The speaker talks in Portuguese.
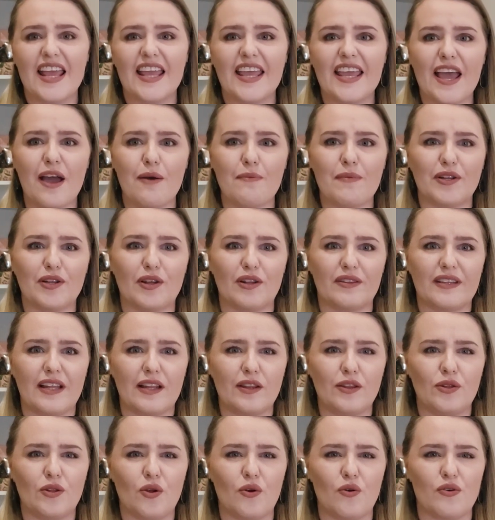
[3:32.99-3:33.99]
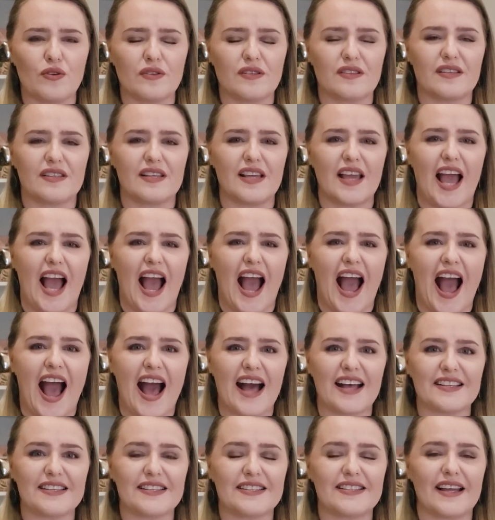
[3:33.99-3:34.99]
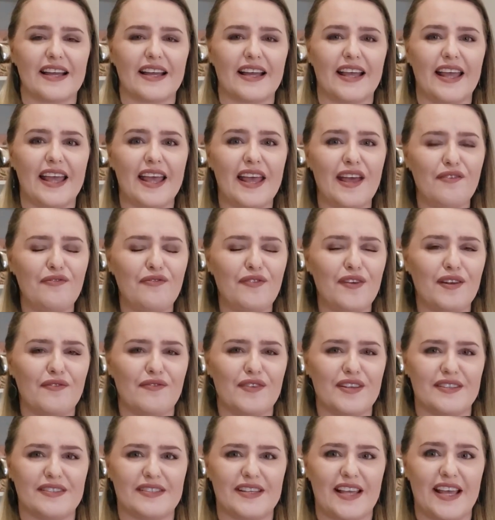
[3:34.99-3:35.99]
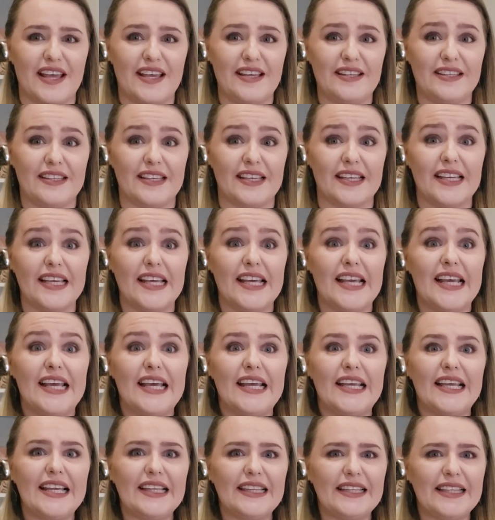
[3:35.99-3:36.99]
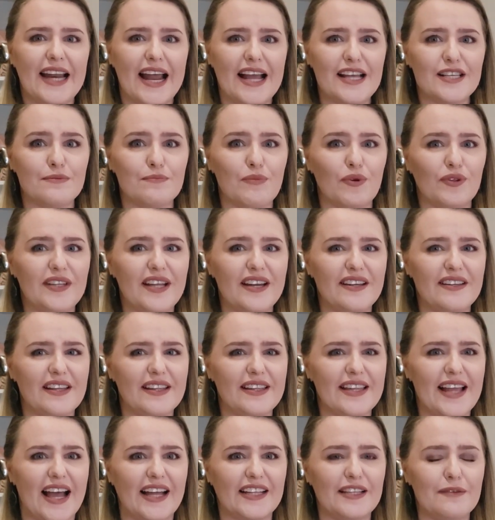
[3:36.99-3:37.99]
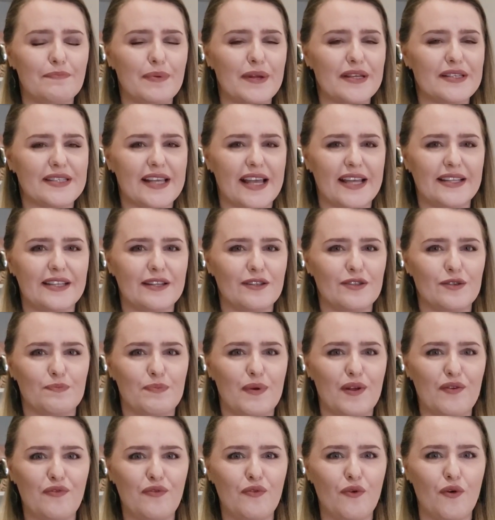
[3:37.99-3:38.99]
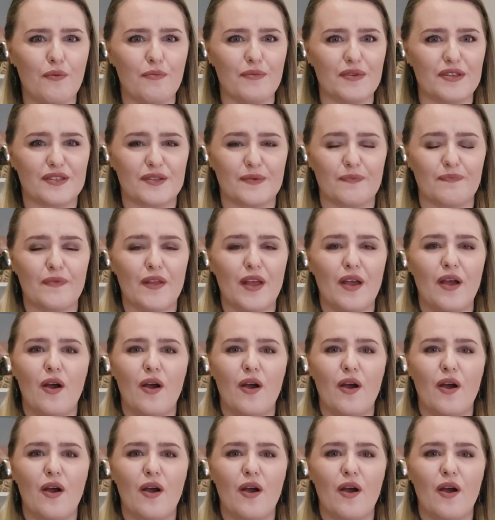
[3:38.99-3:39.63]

que é uma nota doce, ácida, efervescente que traz modernidade para a saída dos perfumes.